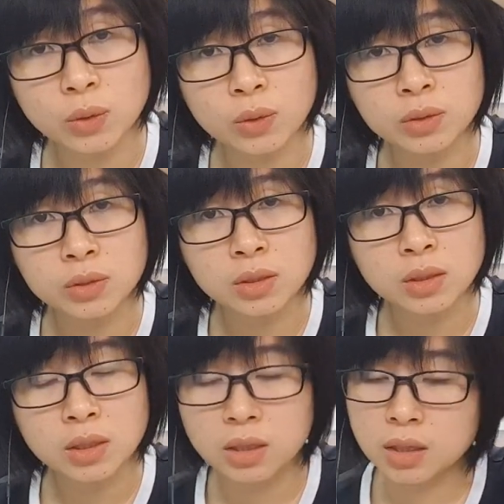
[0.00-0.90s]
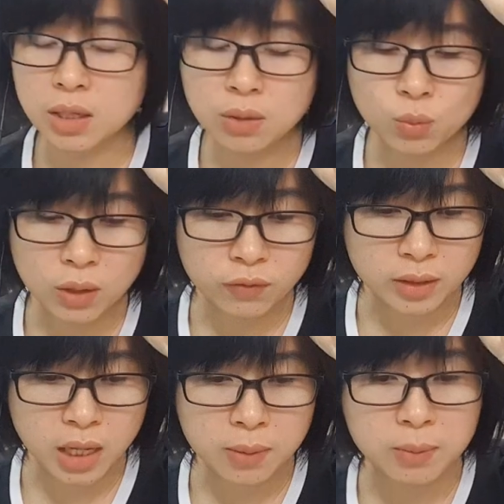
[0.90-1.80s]
thôi. Nếu nó quăng
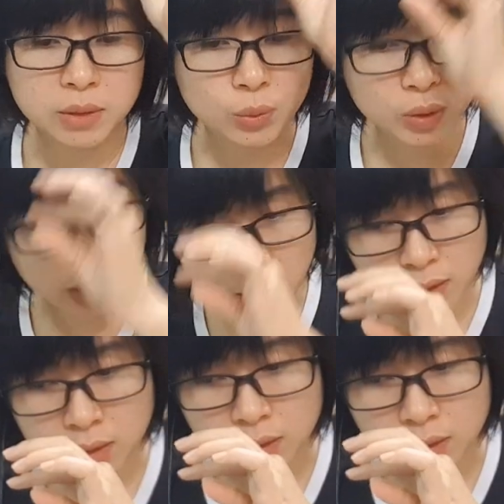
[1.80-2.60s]
phần đây mà mình duỗi hết